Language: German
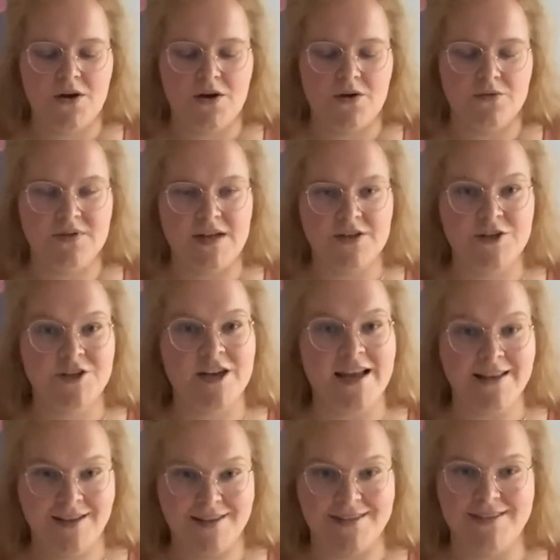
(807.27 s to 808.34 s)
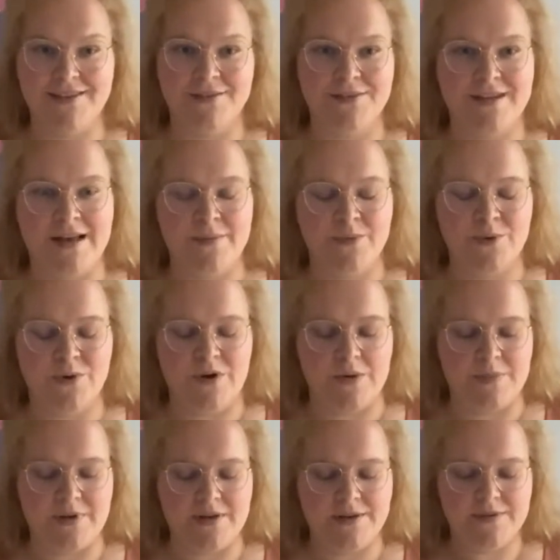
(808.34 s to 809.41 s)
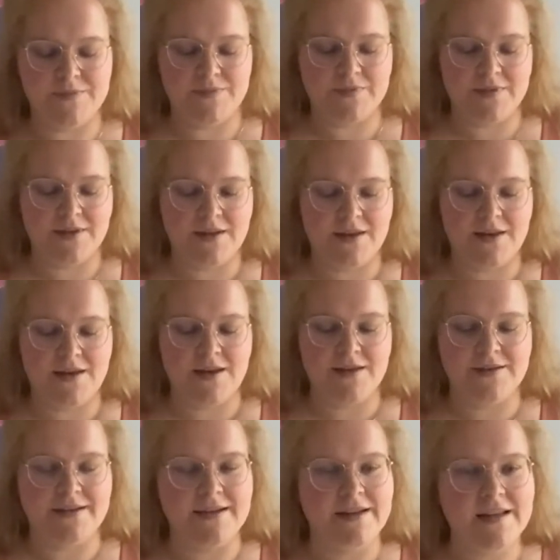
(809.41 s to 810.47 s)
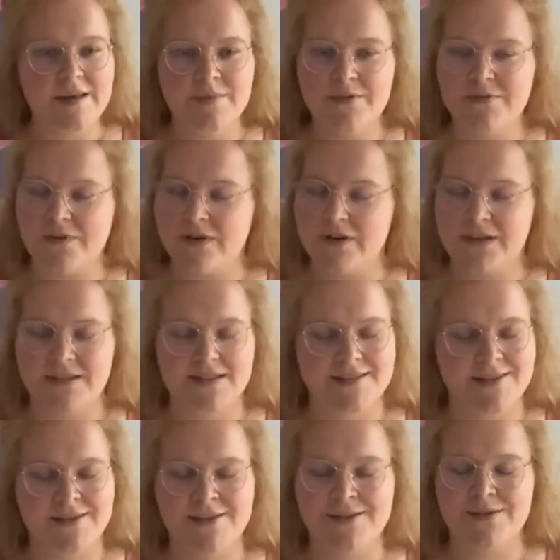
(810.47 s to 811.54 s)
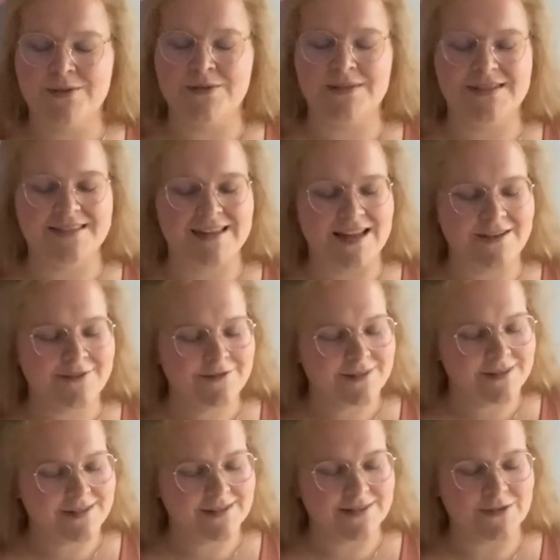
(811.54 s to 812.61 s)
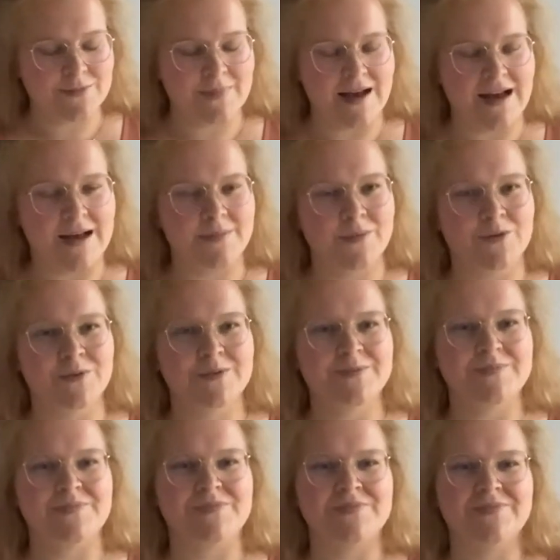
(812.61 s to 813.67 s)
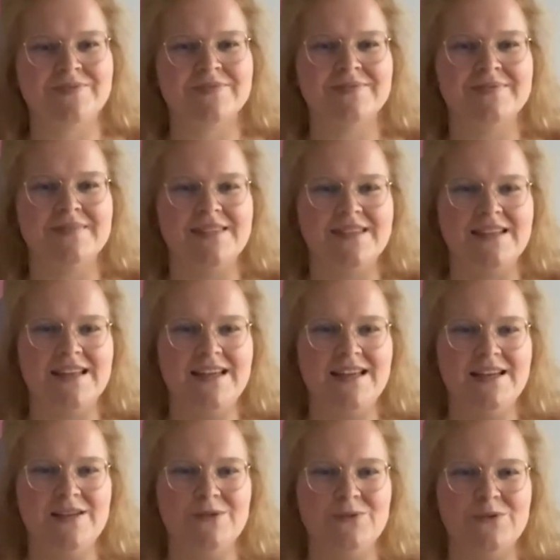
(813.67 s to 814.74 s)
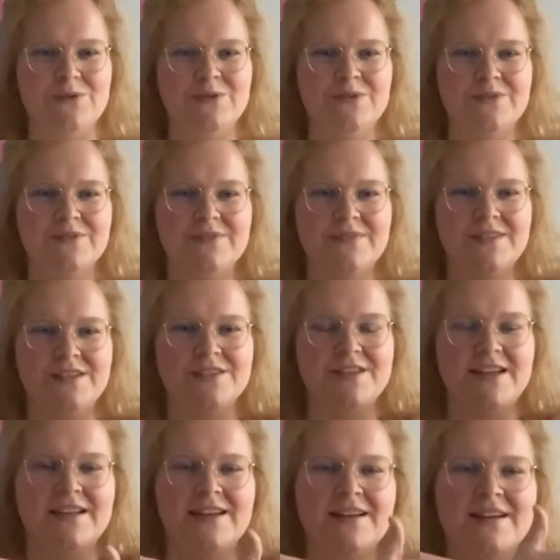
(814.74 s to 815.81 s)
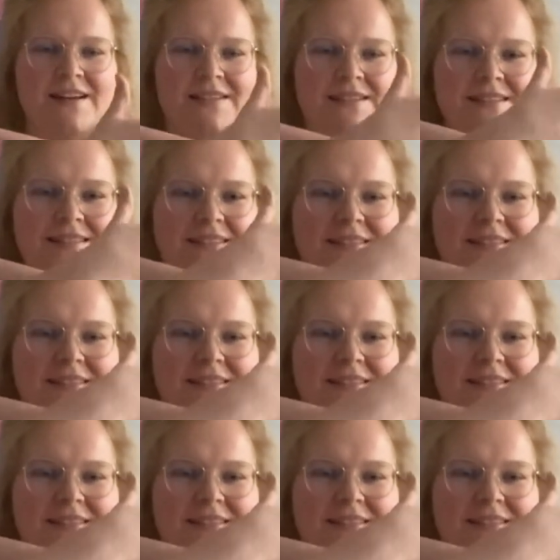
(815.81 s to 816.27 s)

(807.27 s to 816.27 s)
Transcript: Und dann schenke dir und deinem Körper die liebevollste und sanfteste Umarmung, die du dir schenken kannst.